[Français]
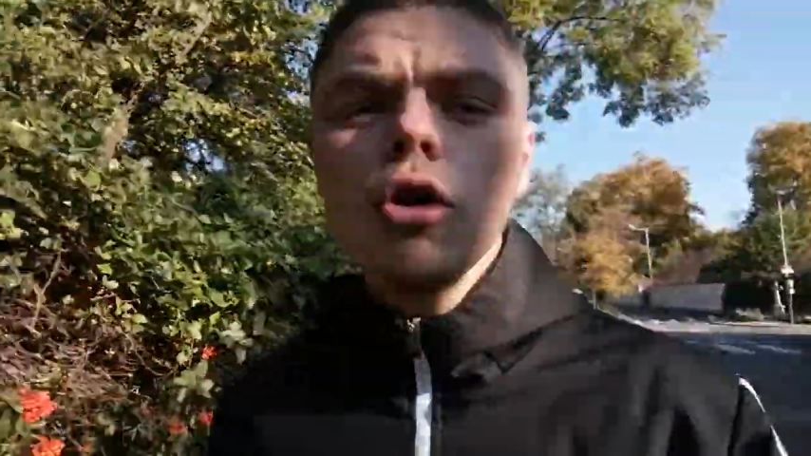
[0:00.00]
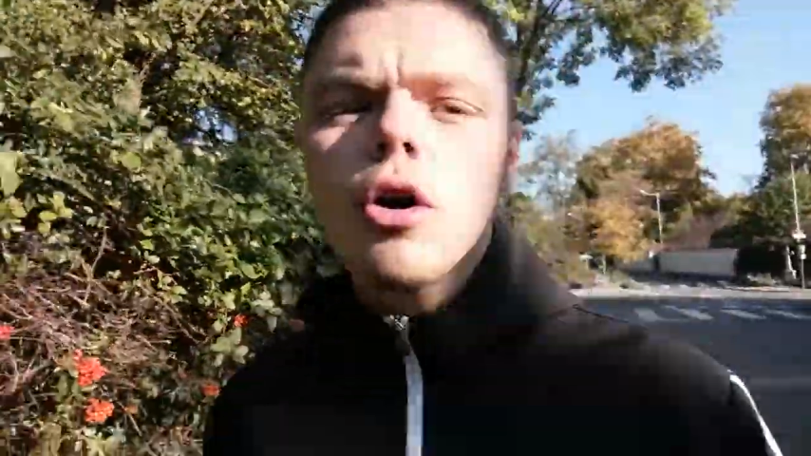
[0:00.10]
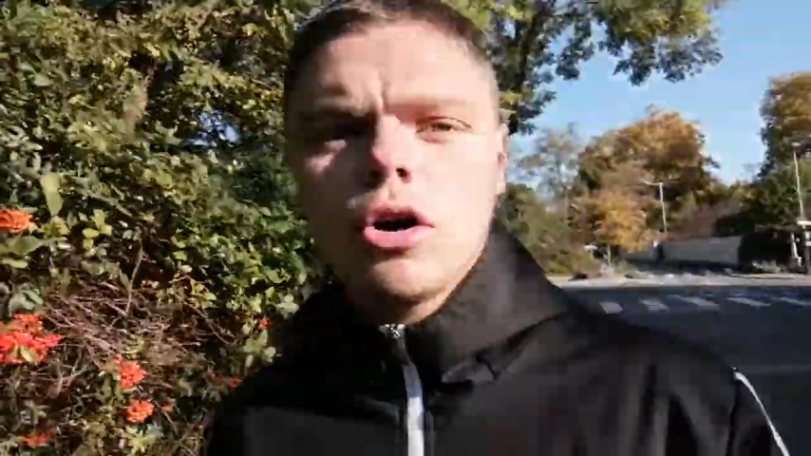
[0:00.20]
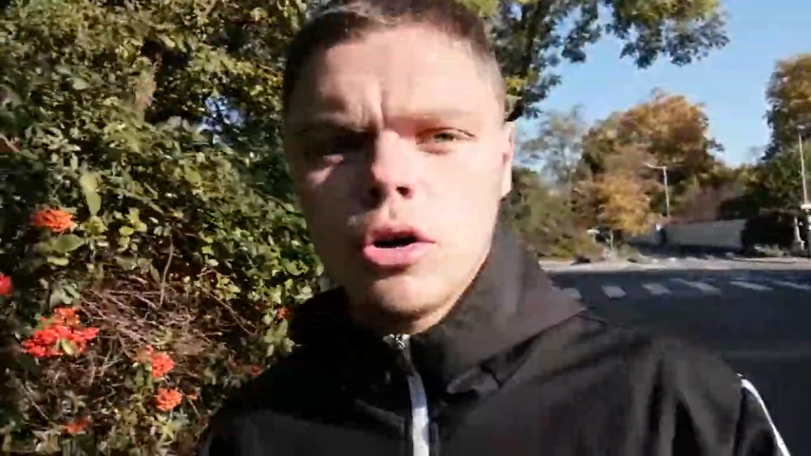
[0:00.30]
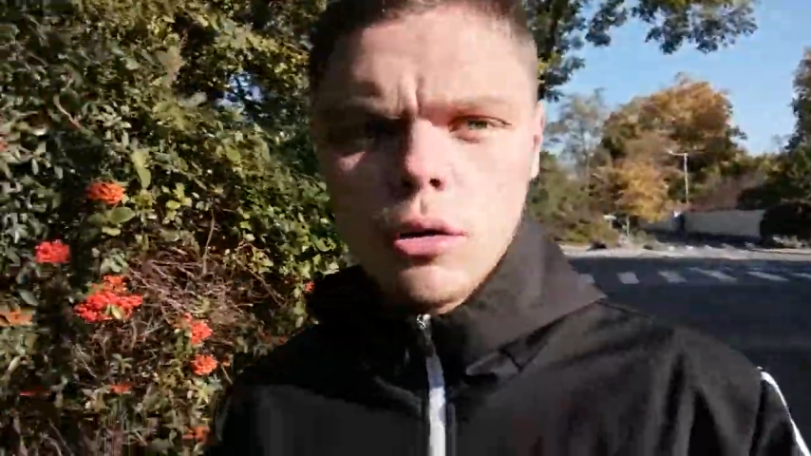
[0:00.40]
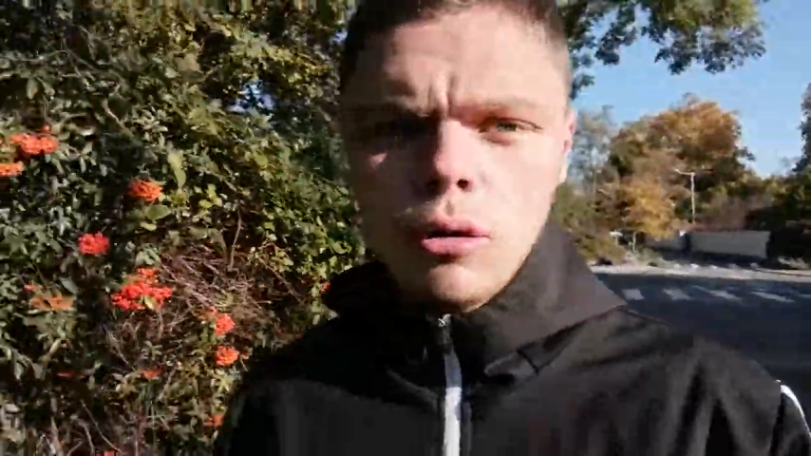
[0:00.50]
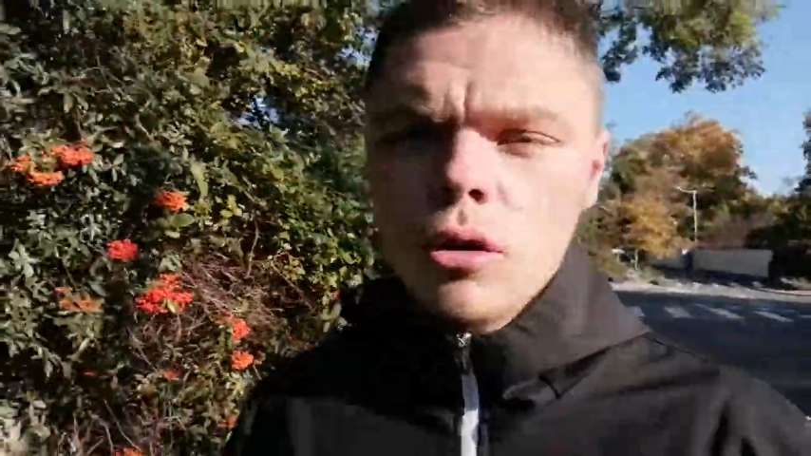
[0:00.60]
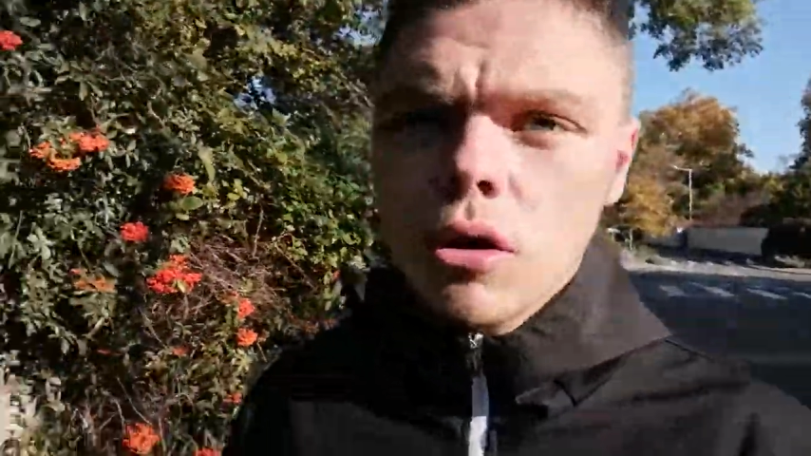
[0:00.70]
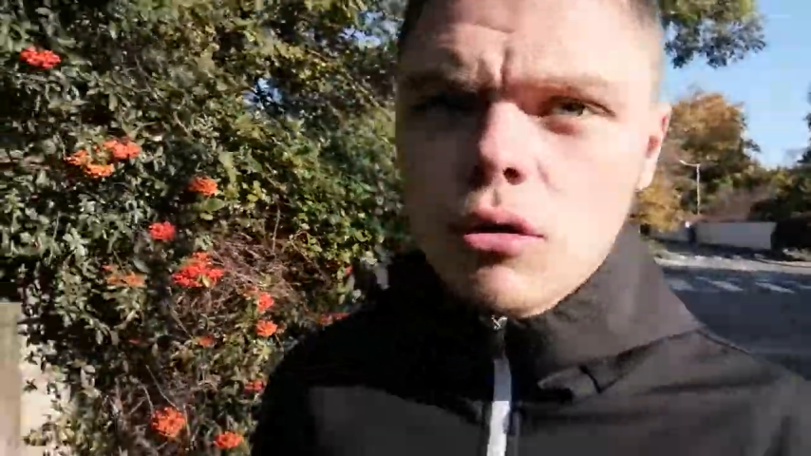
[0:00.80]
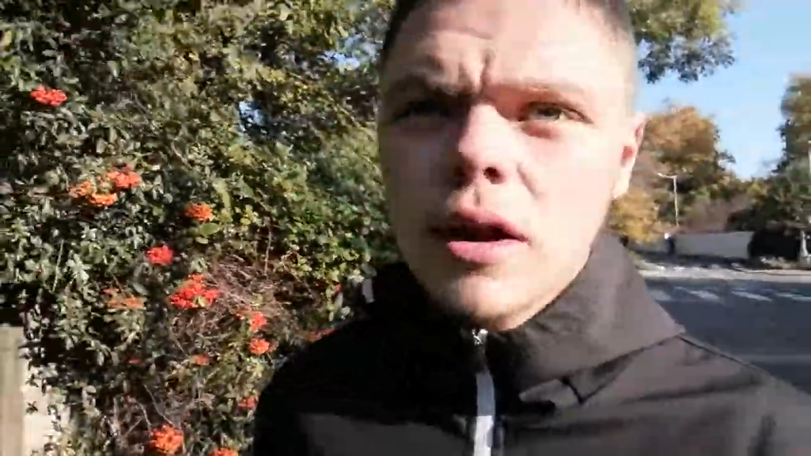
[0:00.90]
h 1
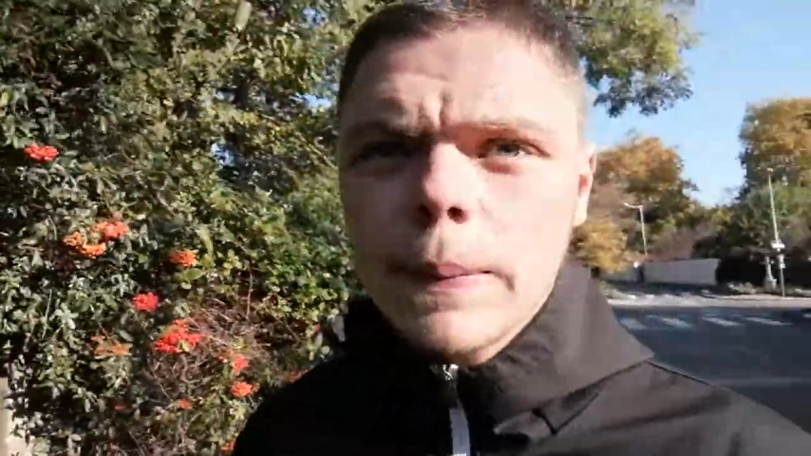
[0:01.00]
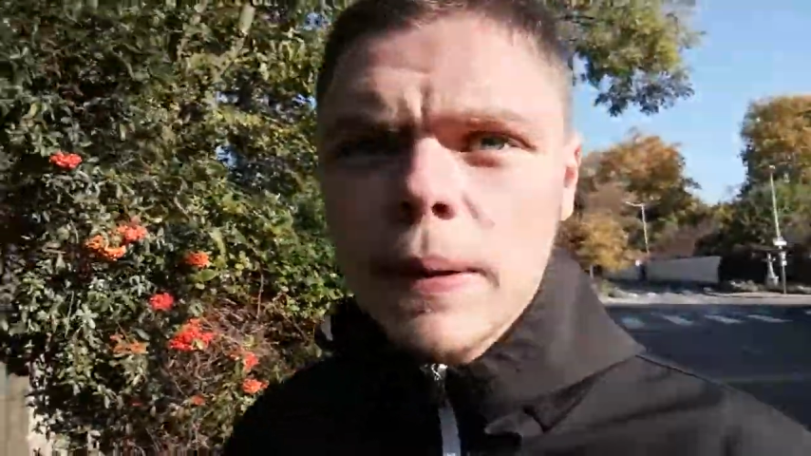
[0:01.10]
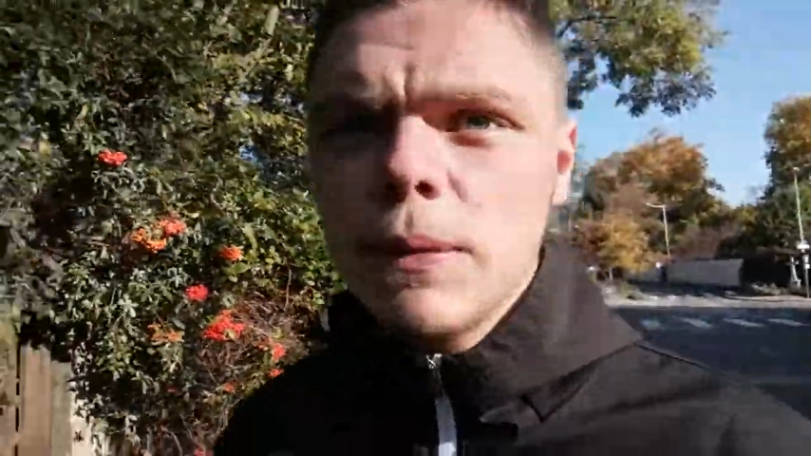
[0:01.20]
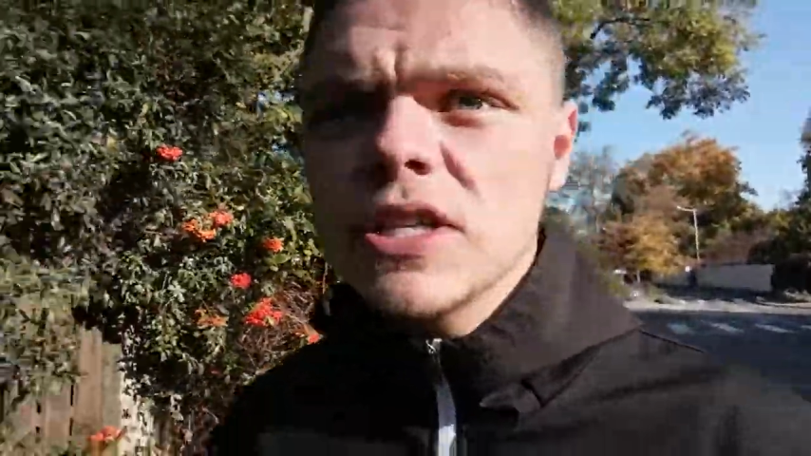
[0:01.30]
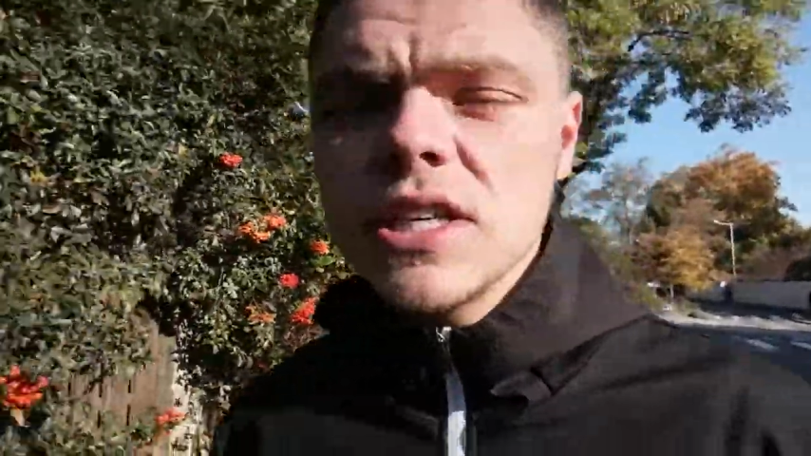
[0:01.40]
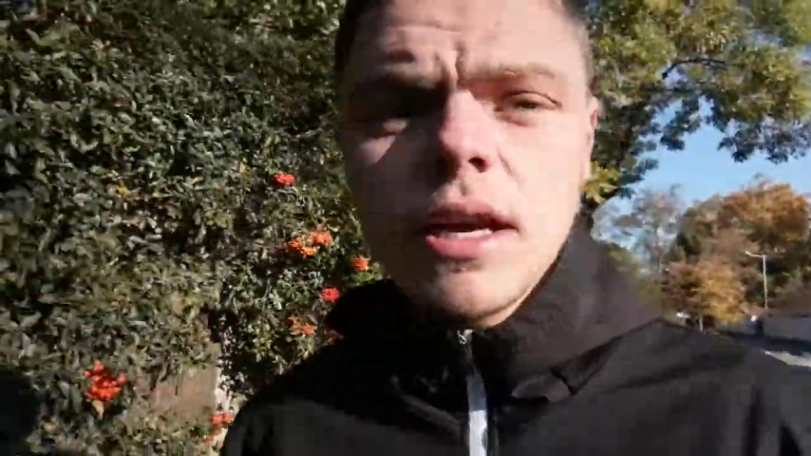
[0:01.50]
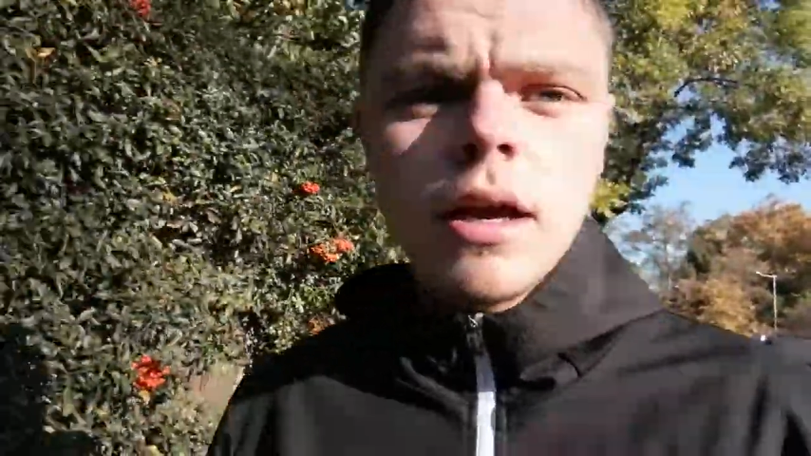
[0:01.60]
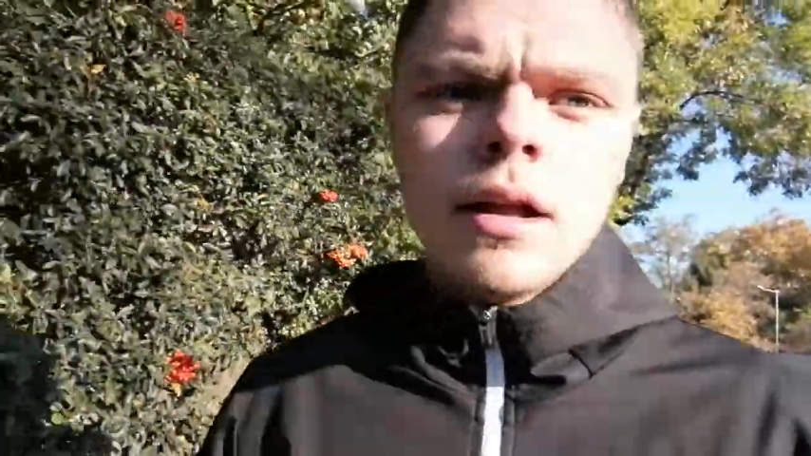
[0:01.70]
h de l'après-midi.